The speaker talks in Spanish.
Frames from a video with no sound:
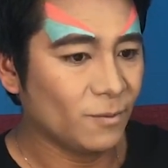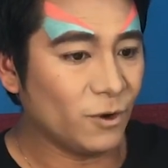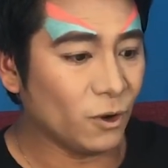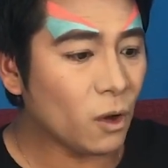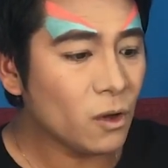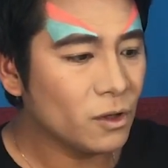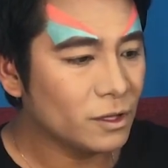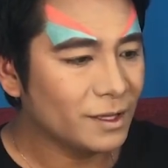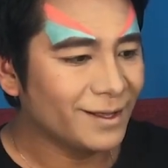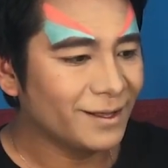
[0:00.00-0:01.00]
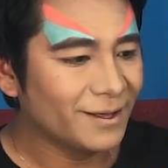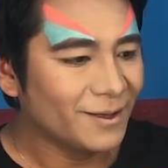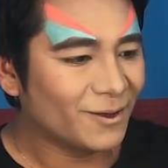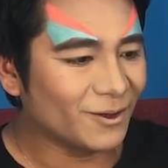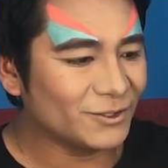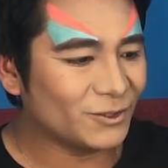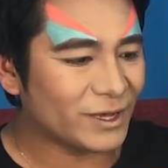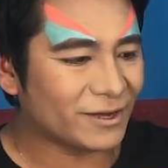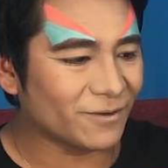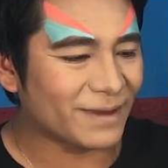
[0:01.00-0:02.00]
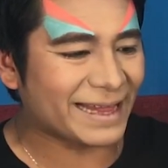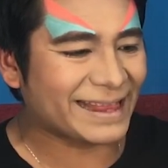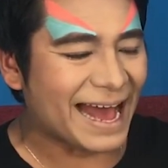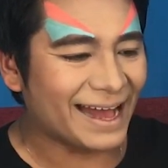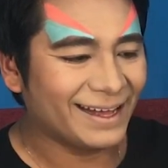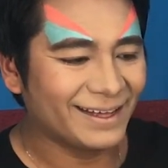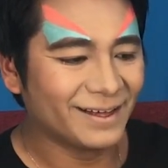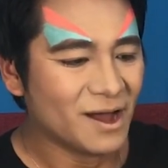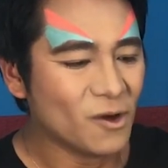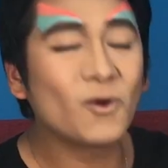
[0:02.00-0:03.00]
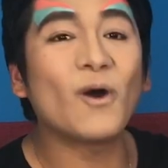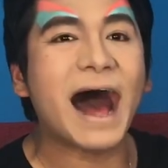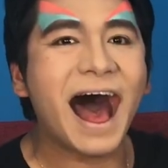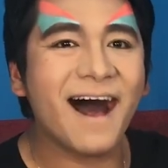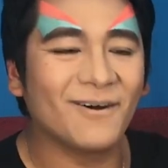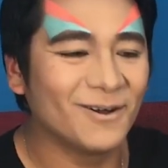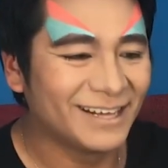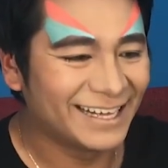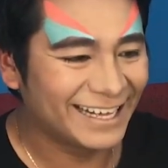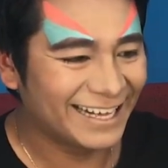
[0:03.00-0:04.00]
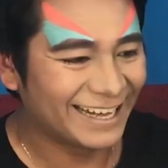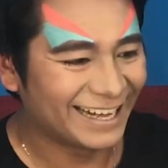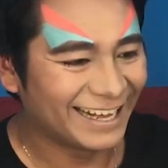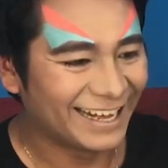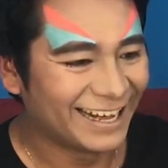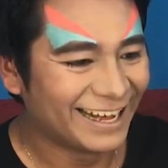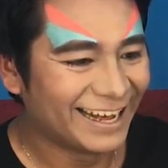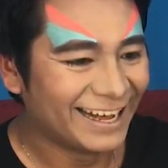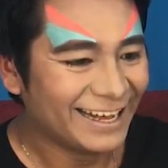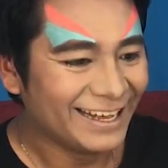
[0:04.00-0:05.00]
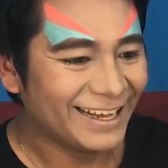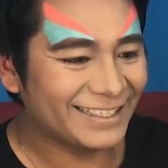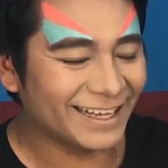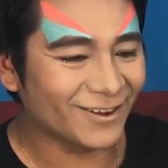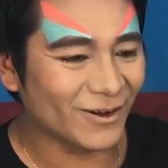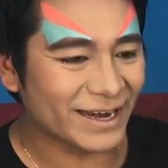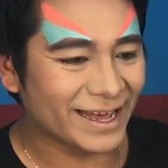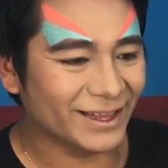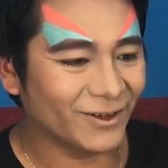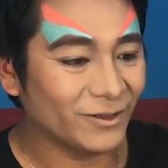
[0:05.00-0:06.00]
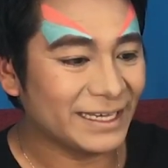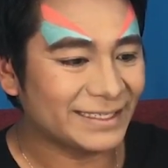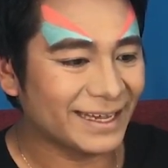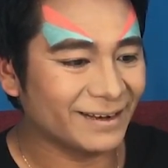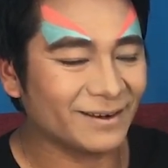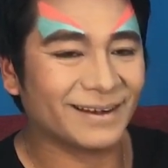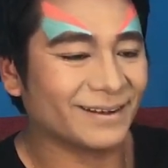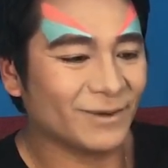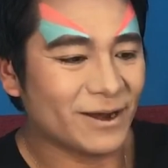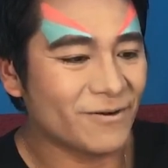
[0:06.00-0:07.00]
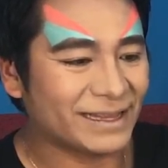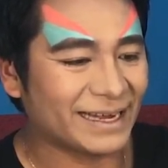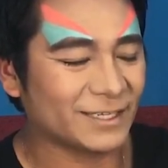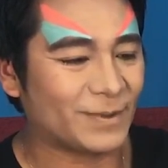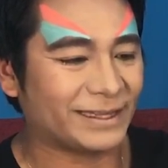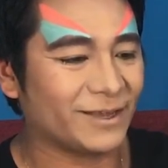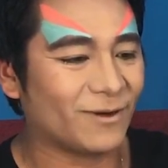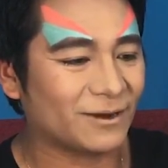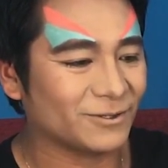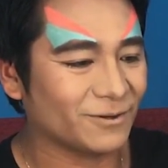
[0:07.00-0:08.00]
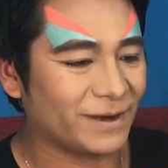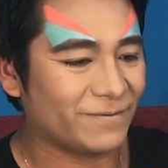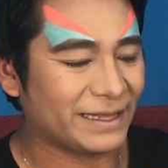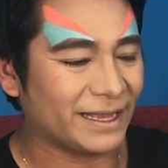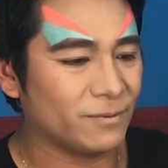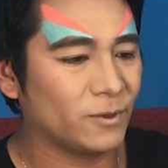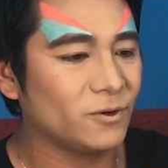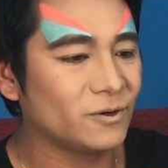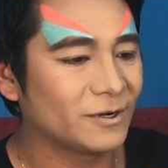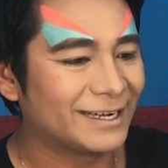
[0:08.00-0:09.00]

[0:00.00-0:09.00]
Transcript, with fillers: Blue con su hijo Beta. ¡Wow! Están corriendo. Dicen, bueno, ahorita les platico algo sobre Beta y Blue.